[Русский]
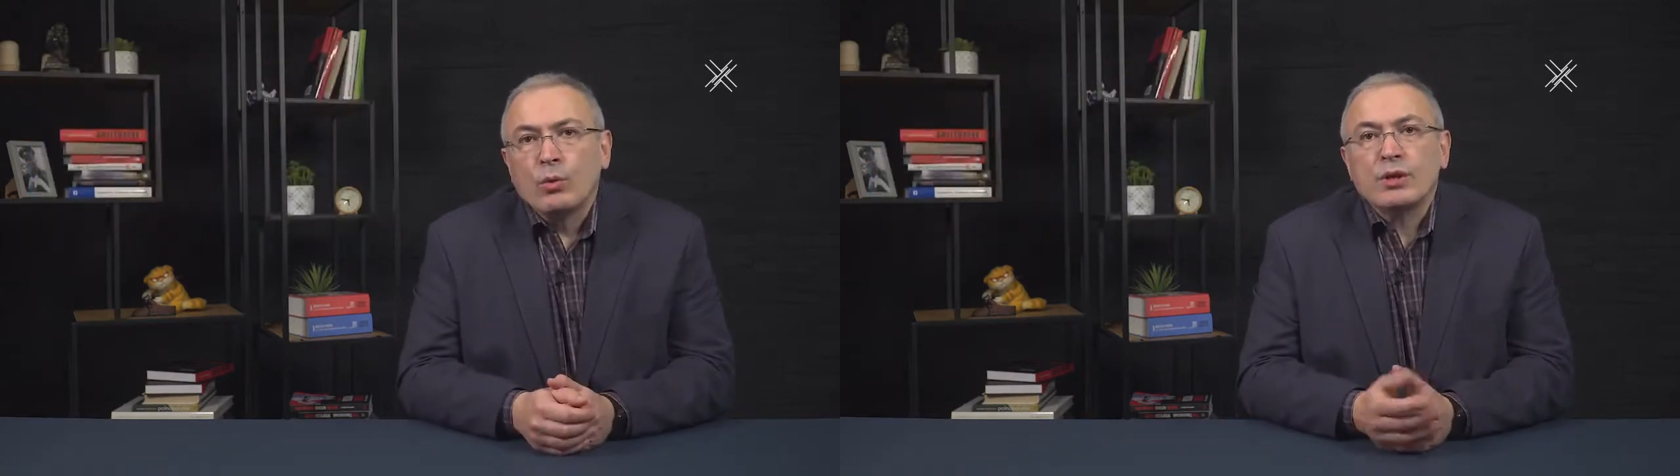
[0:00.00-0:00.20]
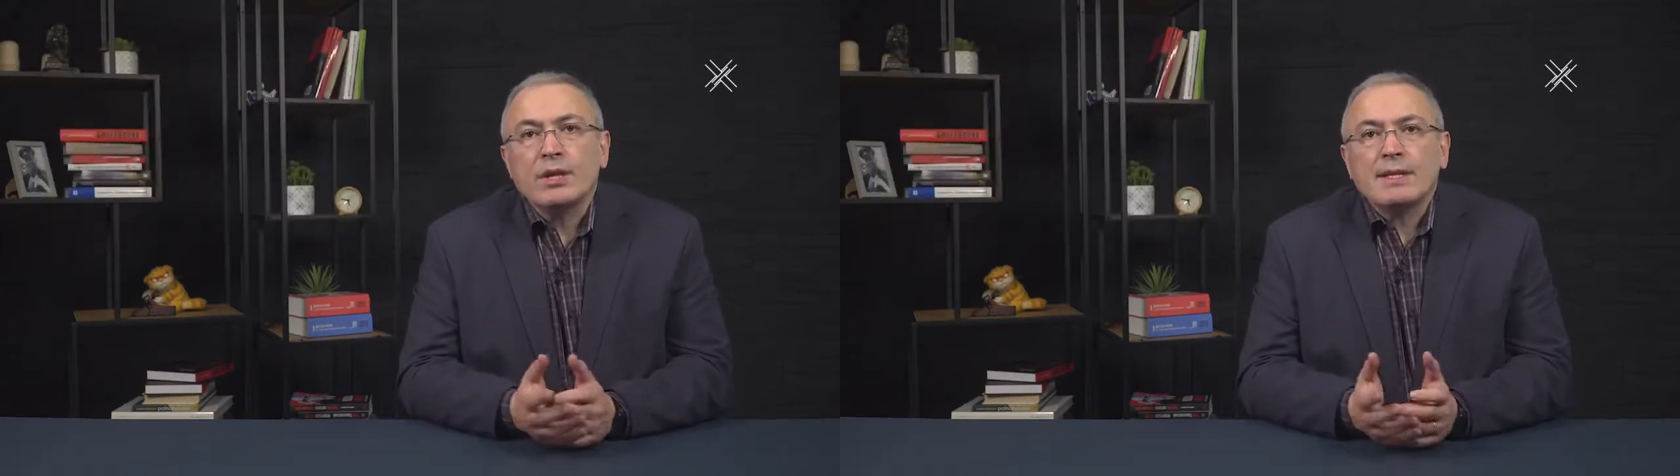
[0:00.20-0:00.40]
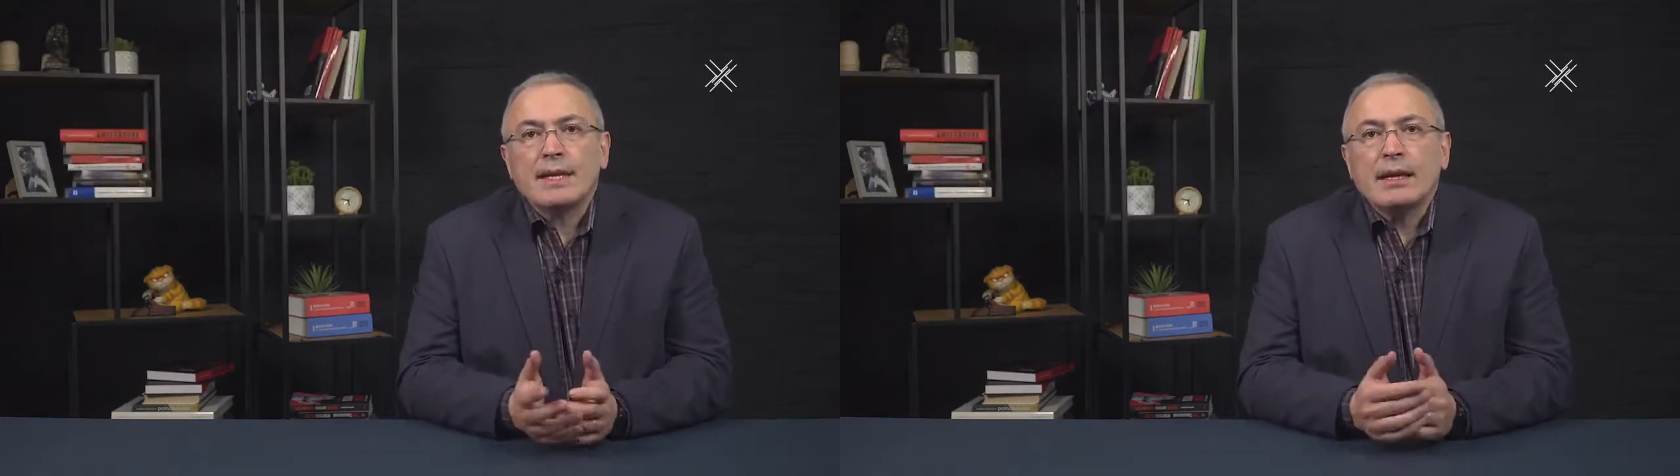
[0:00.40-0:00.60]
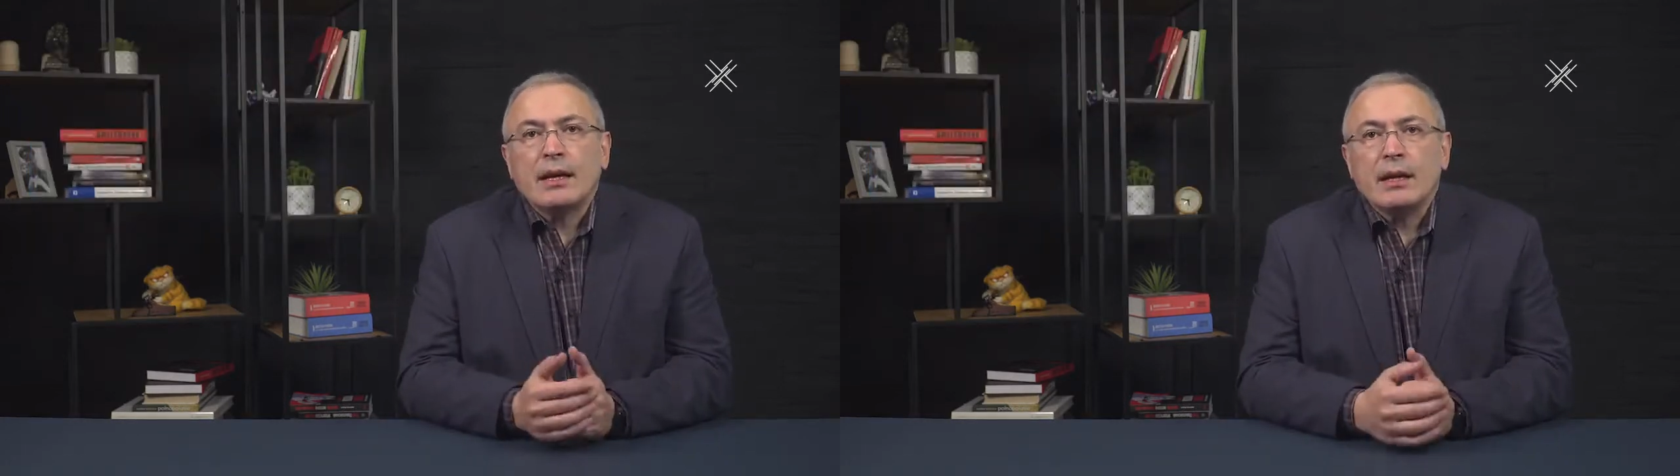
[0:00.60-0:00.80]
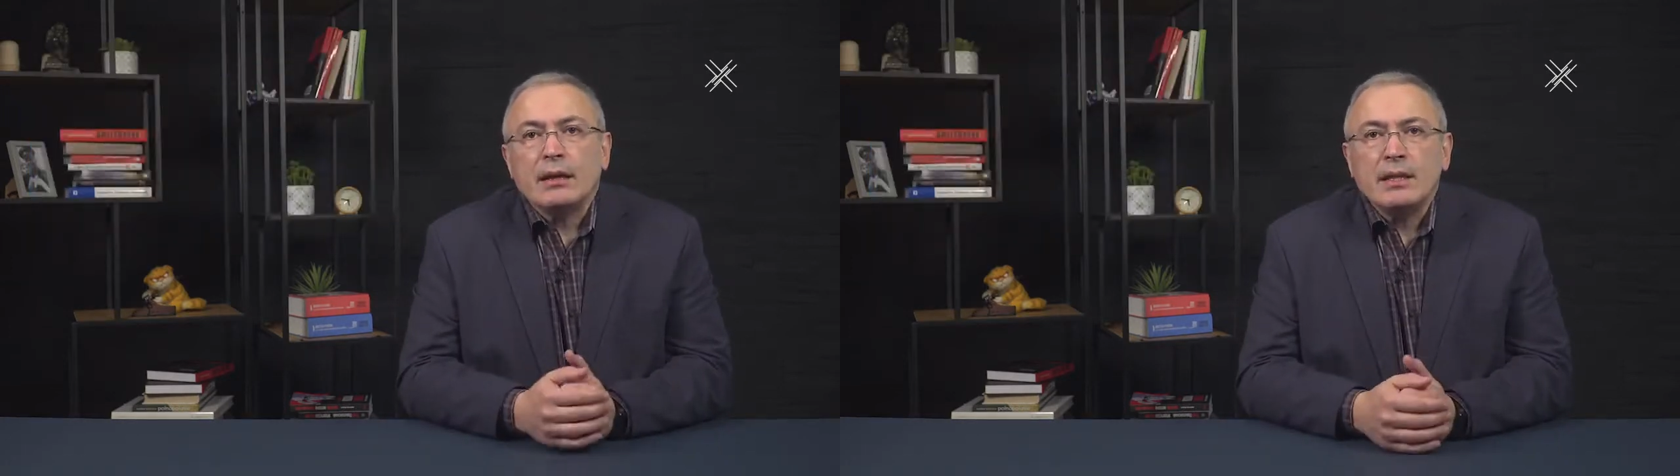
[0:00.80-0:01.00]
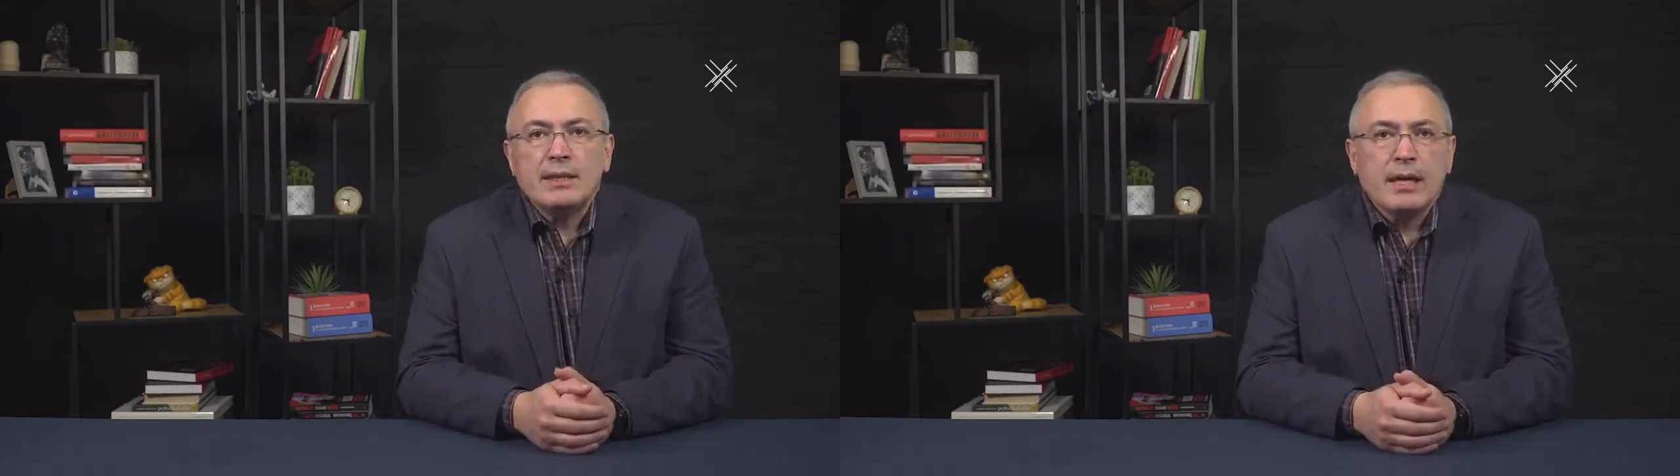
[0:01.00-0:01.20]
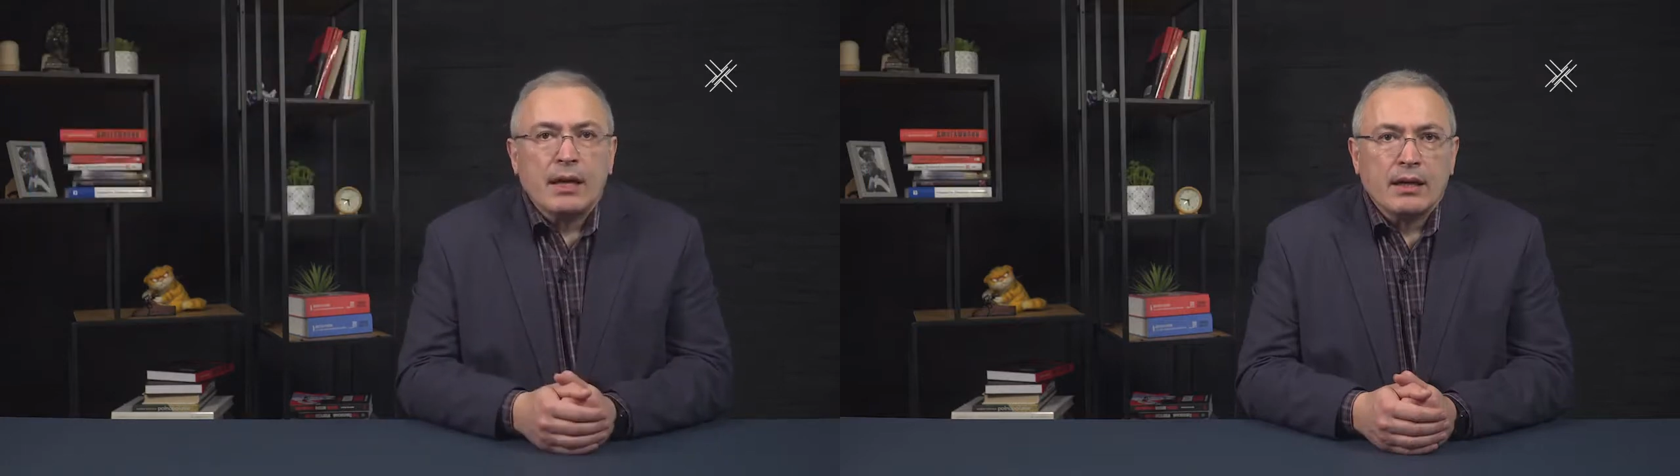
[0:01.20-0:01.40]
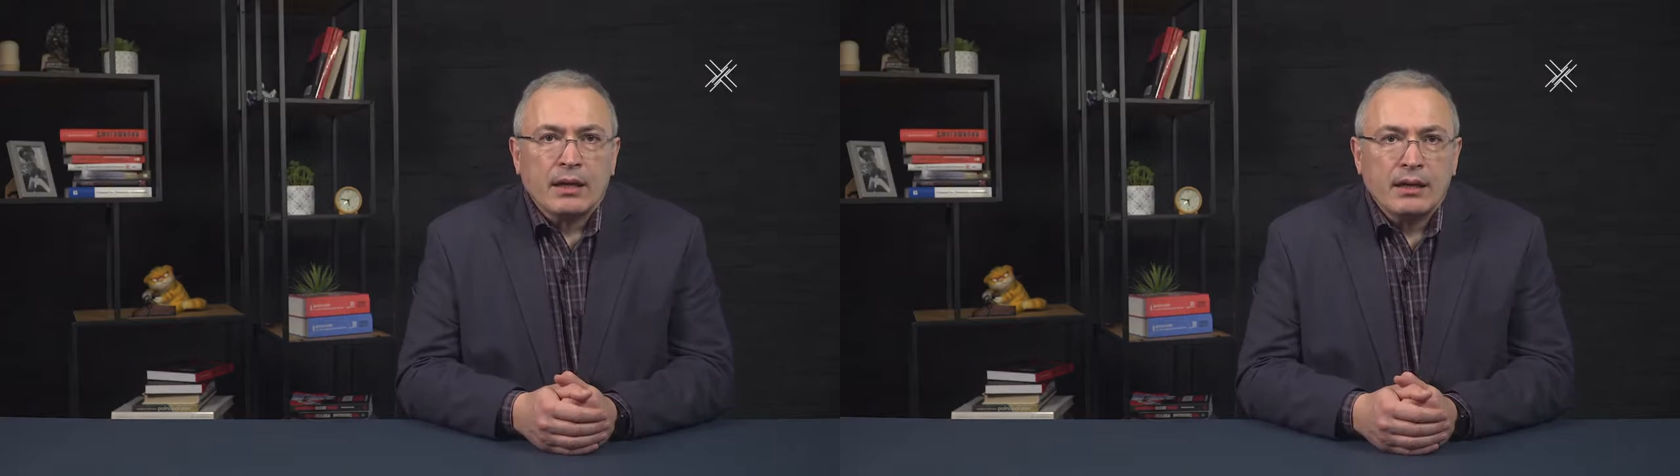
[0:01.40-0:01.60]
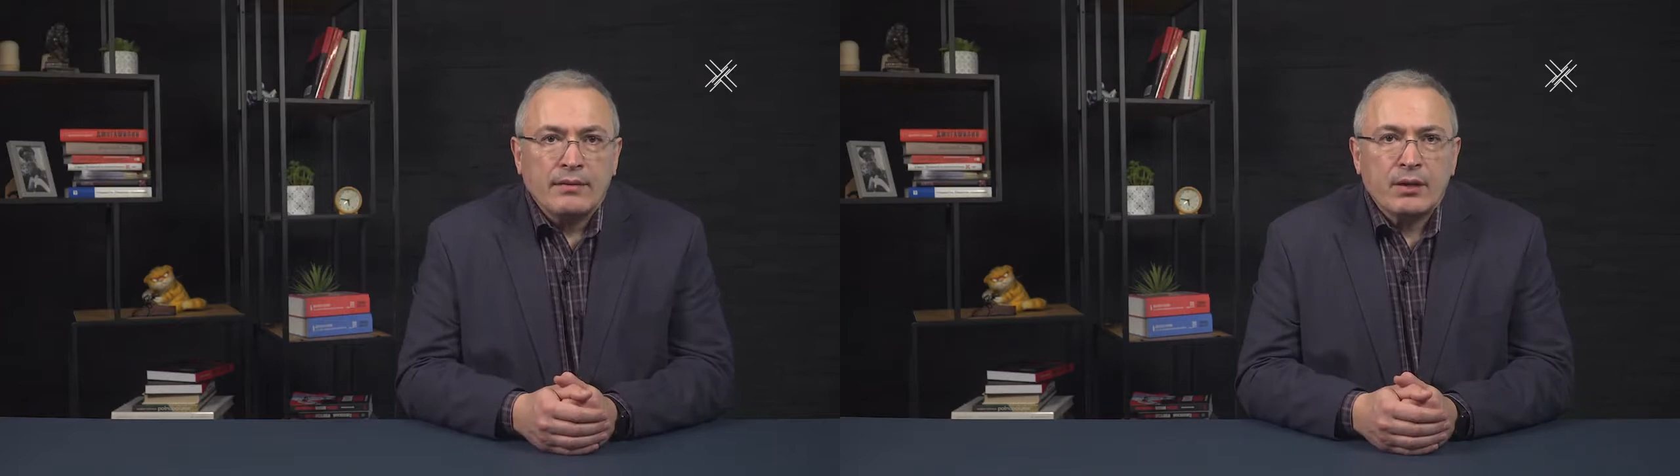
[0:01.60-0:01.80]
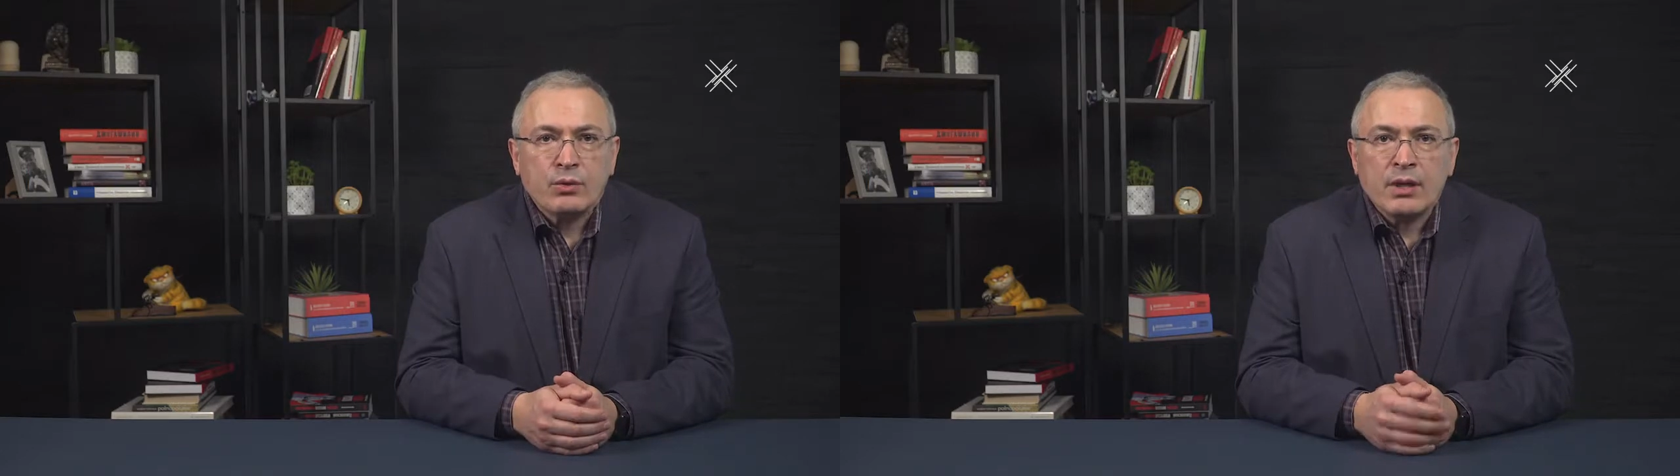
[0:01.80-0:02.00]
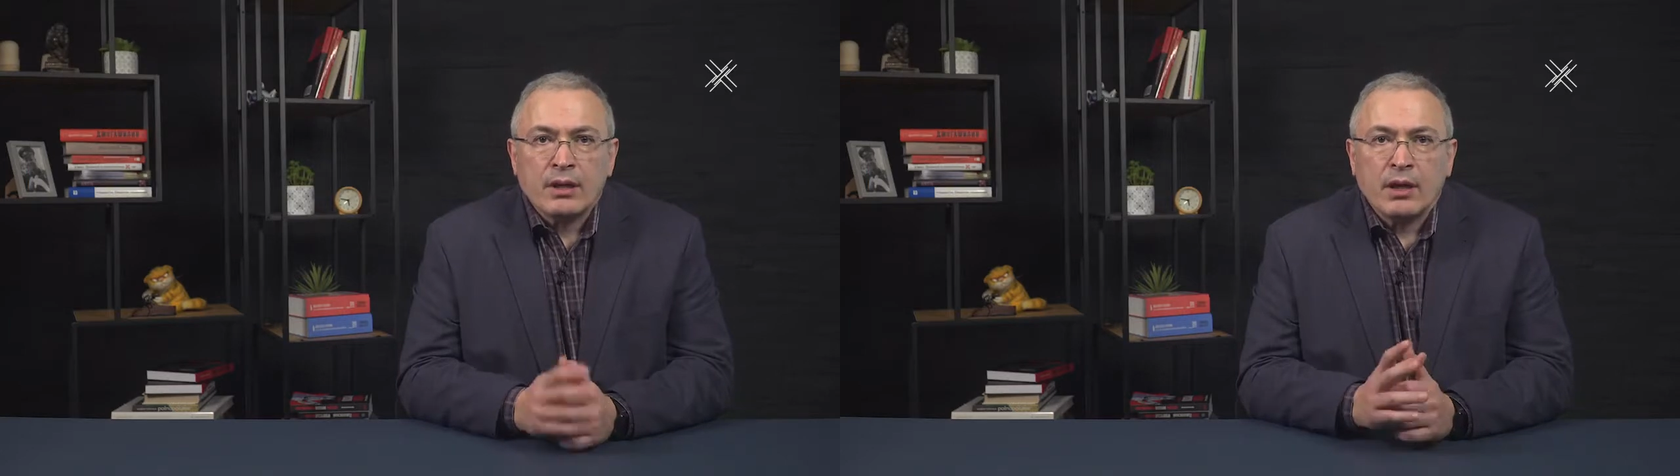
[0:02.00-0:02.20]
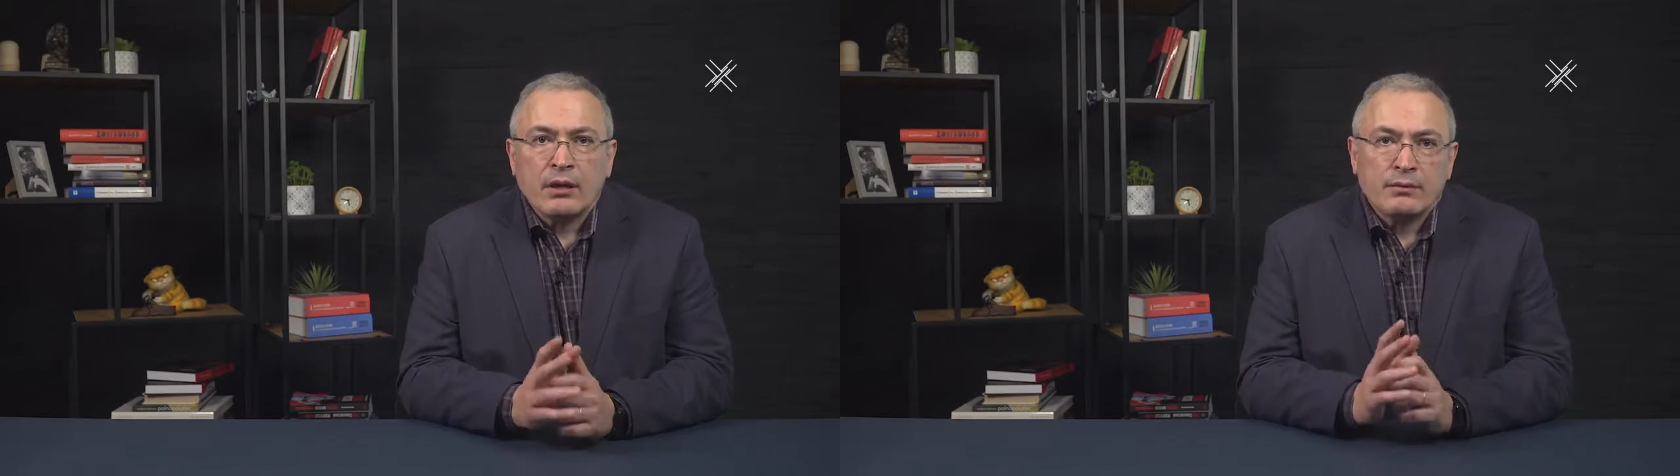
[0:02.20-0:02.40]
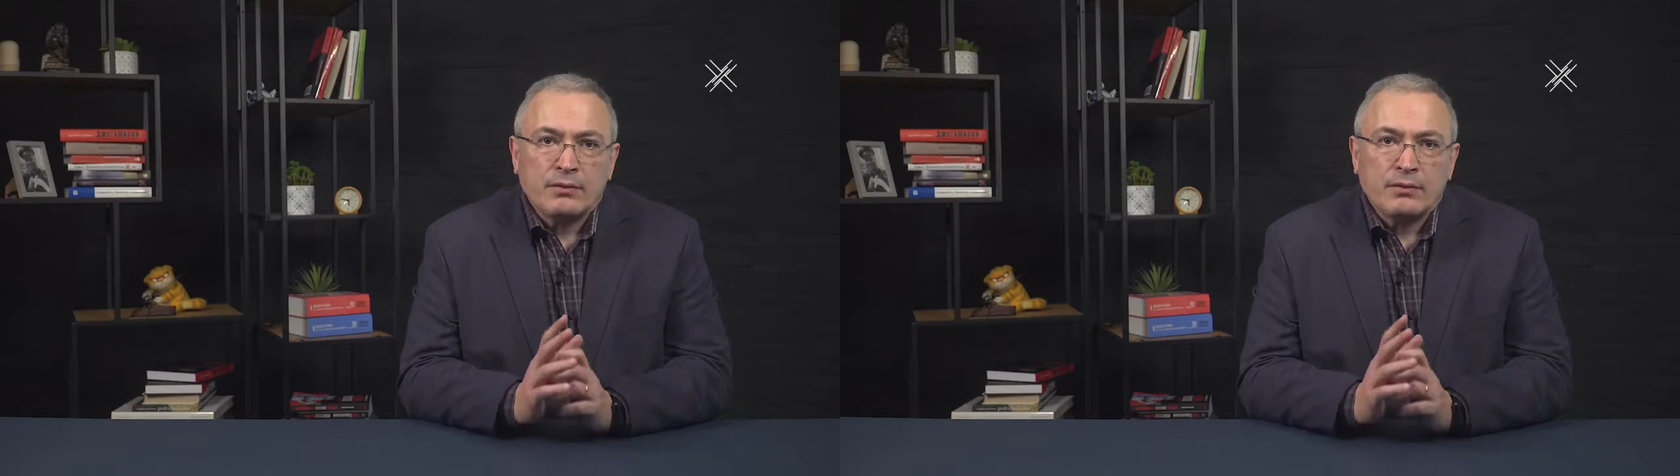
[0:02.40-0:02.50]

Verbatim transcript: Уже несколько недель коронавирус – это